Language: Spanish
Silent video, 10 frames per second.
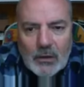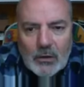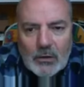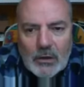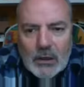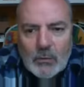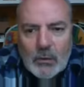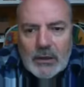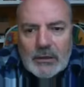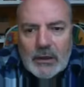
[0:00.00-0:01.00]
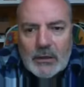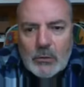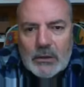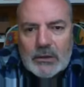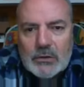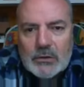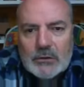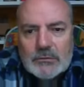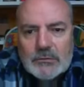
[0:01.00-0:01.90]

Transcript: Ronda 44.